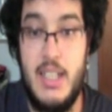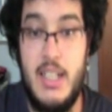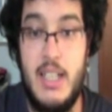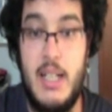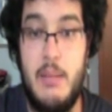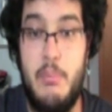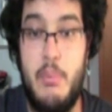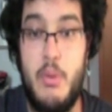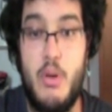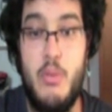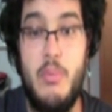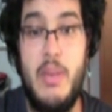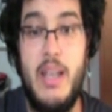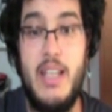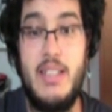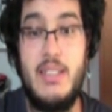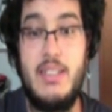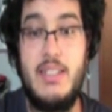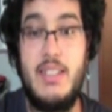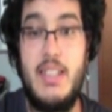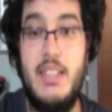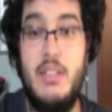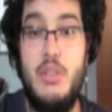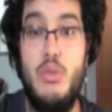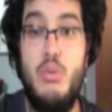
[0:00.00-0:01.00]
la
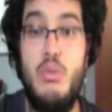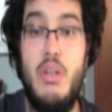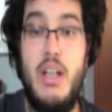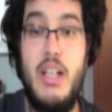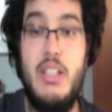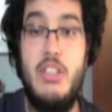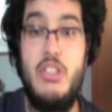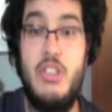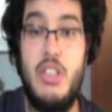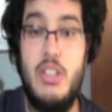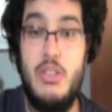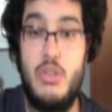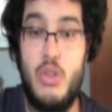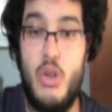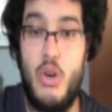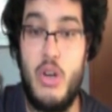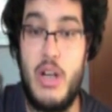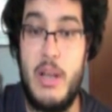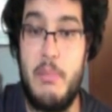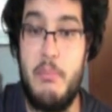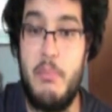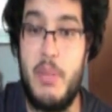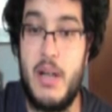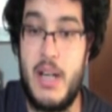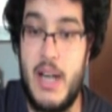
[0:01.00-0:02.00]
promessa di un
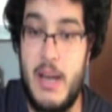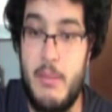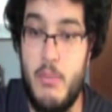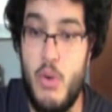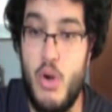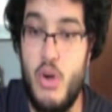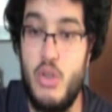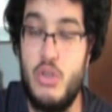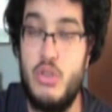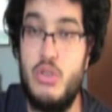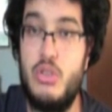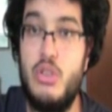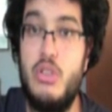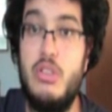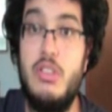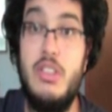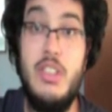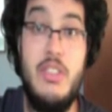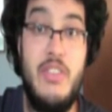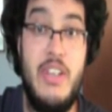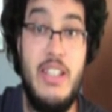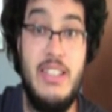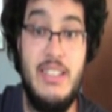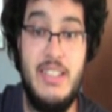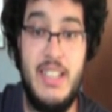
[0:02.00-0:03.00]
cacciatore bramoso
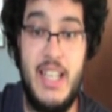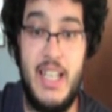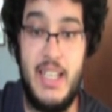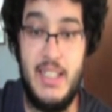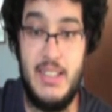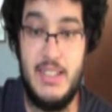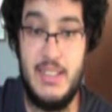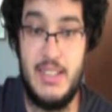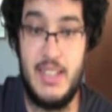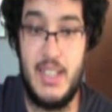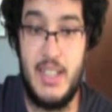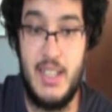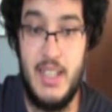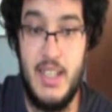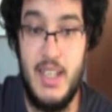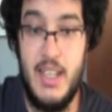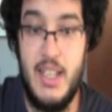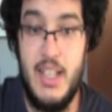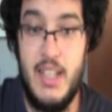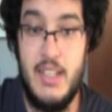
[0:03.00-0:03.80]
di vendetta,